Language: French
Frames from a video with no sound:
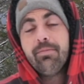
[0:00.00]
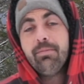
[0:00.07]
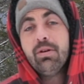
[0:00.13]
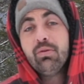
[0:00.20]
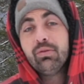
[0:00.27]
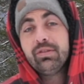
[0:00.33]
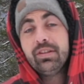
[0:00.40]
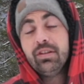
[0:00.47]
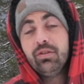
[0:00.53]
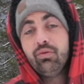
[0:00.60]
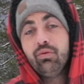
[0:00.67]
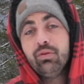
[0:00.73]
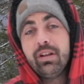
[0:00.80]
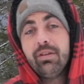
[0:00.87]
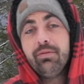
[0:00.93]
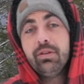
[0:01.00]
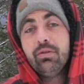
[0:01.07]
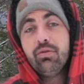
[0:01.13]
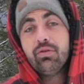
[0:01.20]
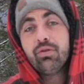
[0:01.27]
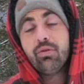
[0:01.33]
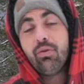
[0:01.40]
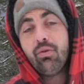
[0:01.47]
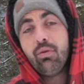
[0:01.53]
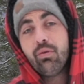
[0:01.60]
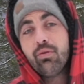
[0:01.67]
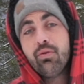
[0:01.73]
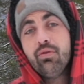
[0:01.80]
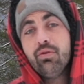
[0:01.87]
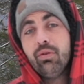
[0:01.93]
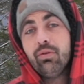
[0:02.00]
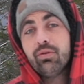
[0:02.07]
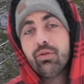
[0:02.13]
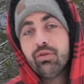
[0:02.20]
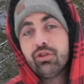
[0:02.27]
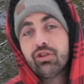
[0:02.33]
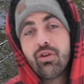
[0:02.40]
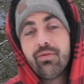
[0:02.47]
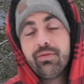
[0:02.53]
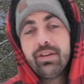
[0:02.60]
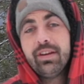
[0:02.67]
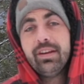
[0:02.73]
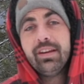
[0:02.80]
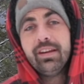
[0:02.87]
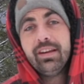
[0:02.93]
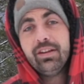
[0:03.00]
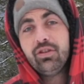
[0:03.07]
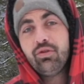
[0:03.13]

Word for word: mais aussi toutes les vidéos qui auront lieu entre janvier et